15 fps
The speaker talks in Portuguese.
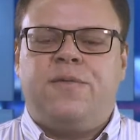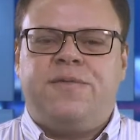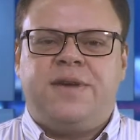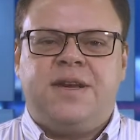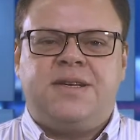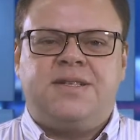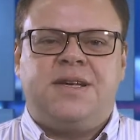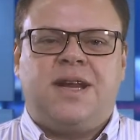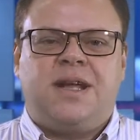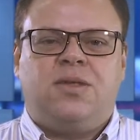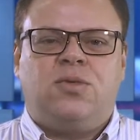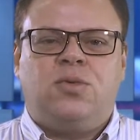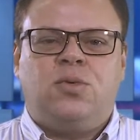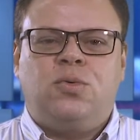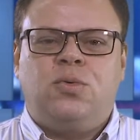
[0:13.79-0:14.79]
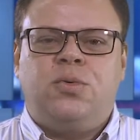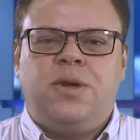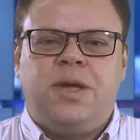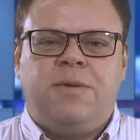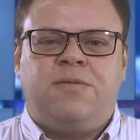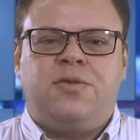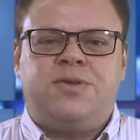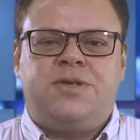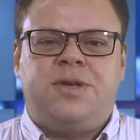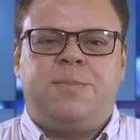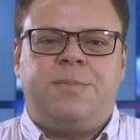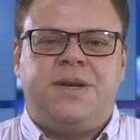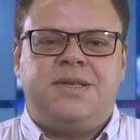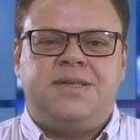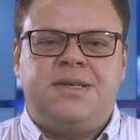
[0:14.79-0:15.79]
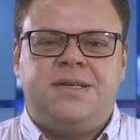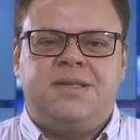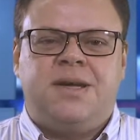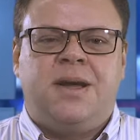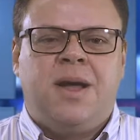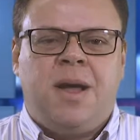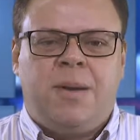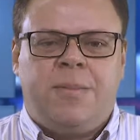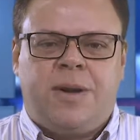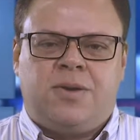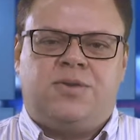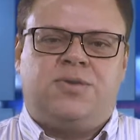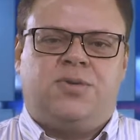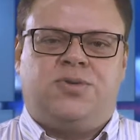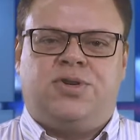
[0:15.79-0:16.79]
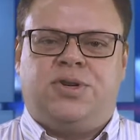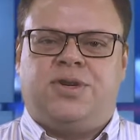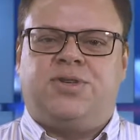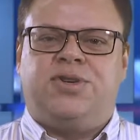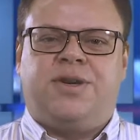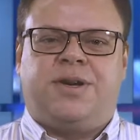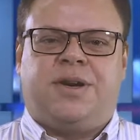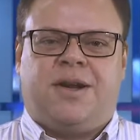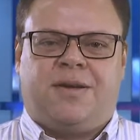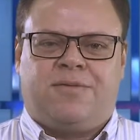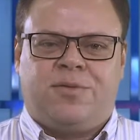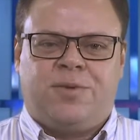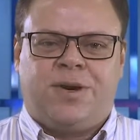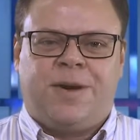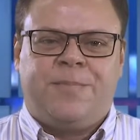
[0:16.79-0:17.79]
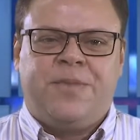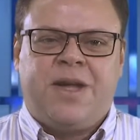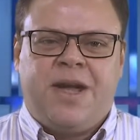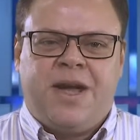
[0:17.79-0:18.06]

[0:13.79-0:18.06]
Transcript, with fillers: oferecerá tudo o que você precisa para o seu dia a dia na lavoura.